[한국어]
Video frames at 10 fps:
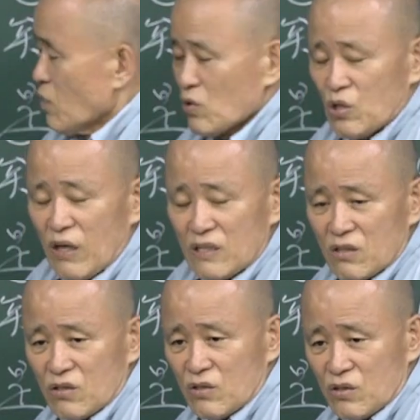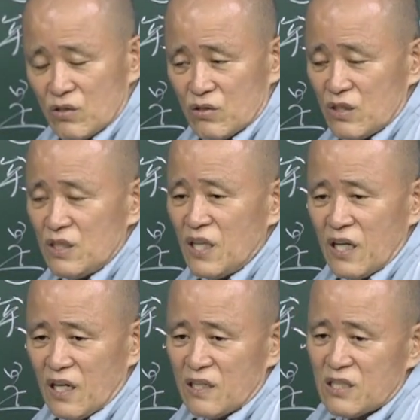어떠한 그
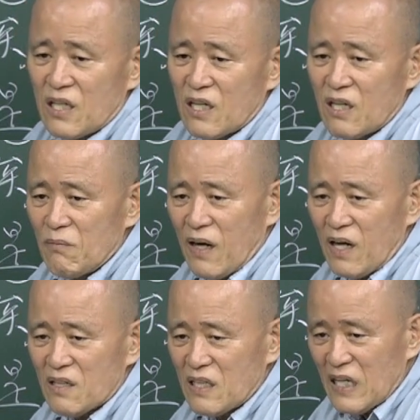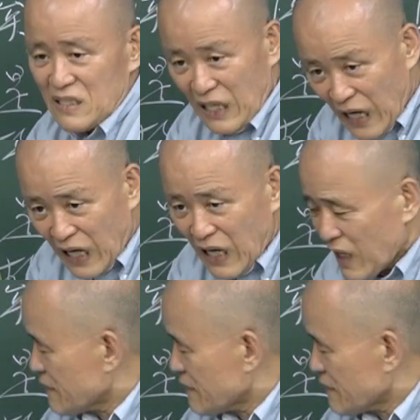이데아 세계를 말하는 게 아니라